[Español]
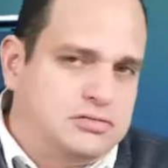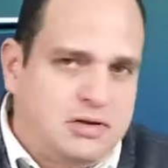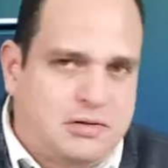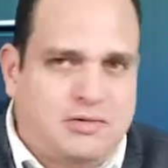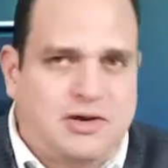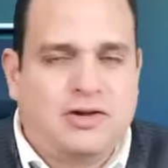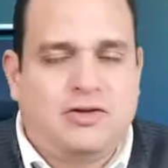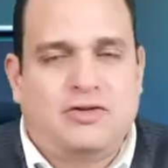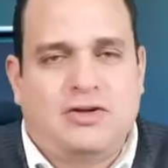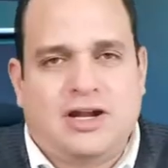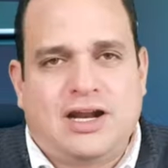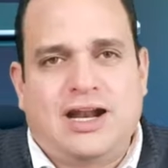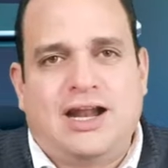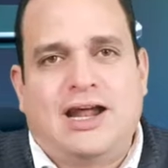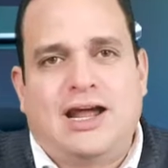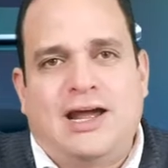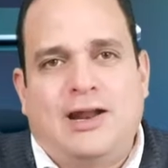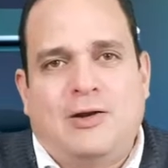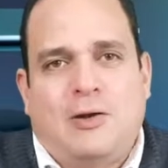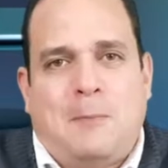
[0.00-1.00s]
vamos a ayudar
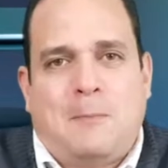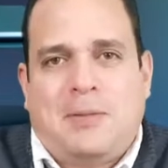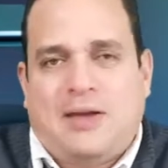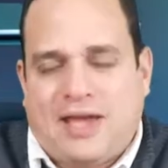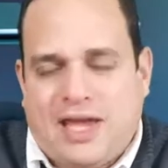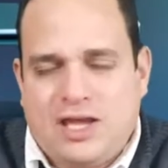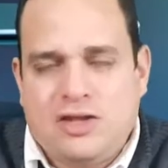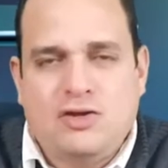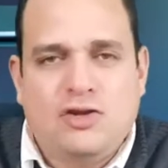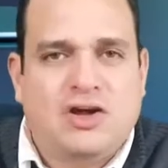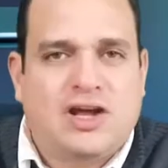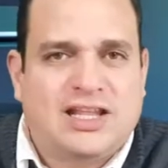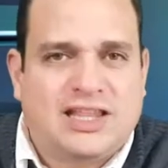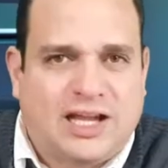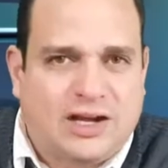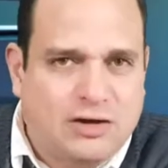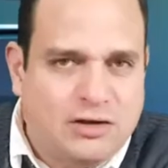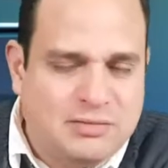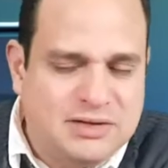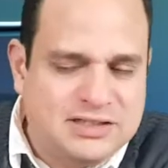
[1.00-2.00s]
a, los pequeños, los que
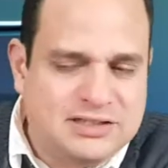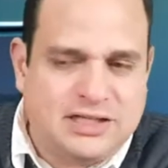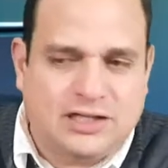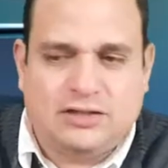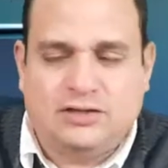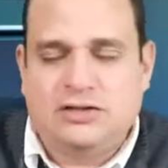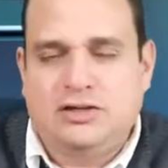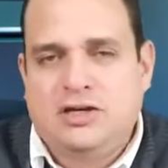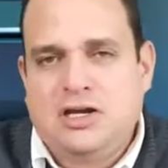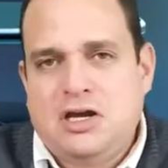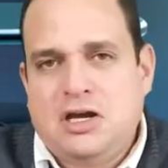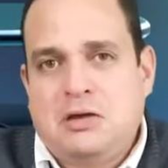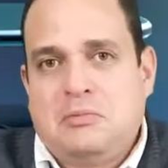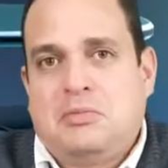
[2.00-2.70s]
están comenzando,